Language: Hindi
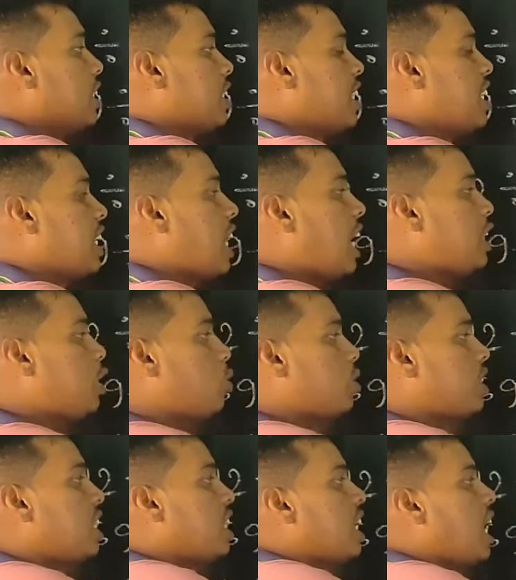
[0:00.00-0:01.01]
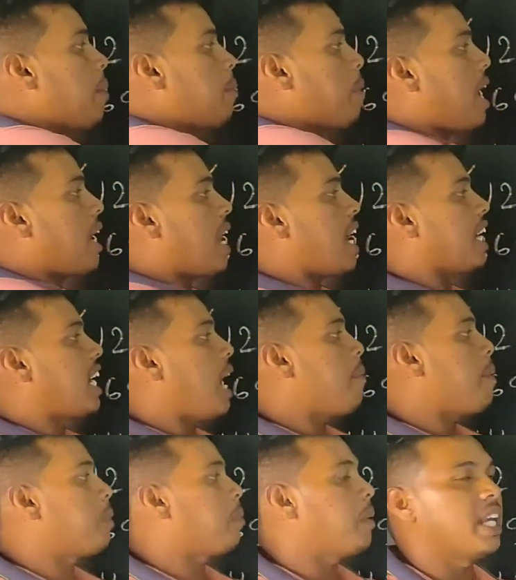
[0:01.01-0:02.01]
तिनका देखो तिनका पहाड़ा क्या
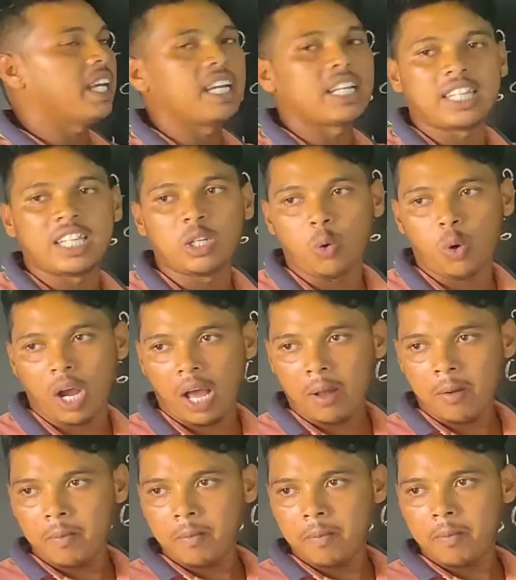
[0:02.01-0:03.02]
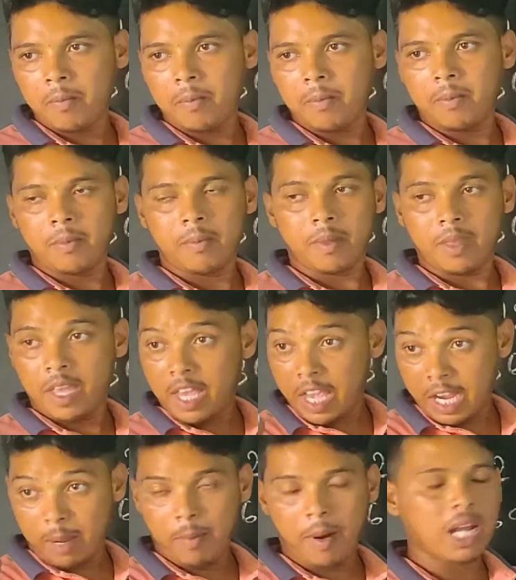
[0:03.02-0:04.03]
बार पढ़ेंगे तीन होगा एक बार
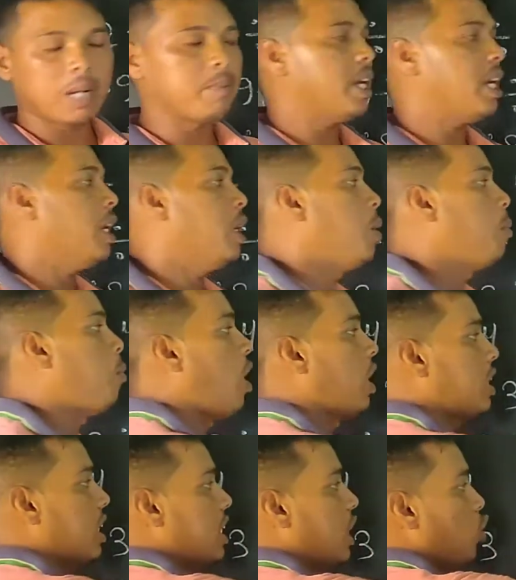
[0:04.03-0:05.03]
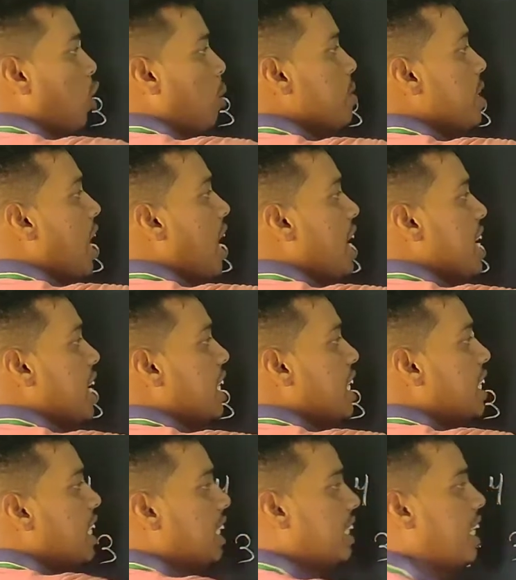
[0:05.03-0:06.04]
एक बार में बहुत अच्छा तो हम यहाँ एक
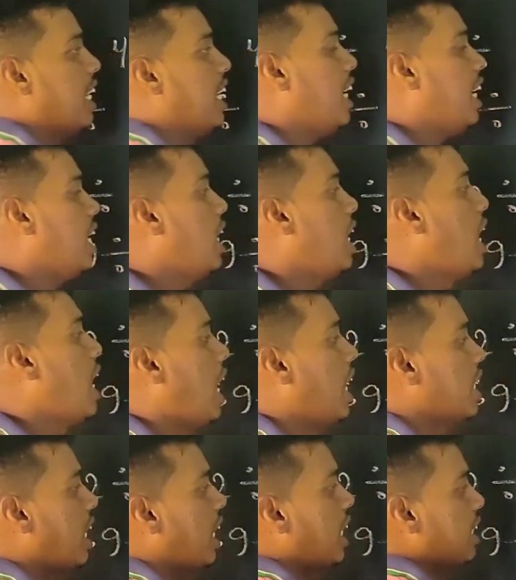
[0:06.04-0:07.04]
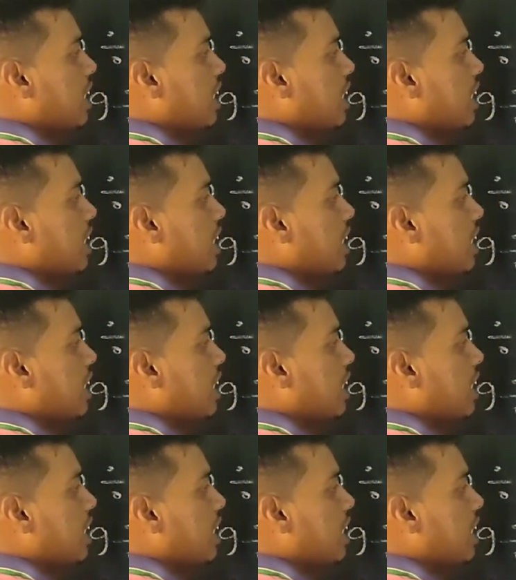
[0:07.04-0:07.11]
लिख देते हैं और यहाँ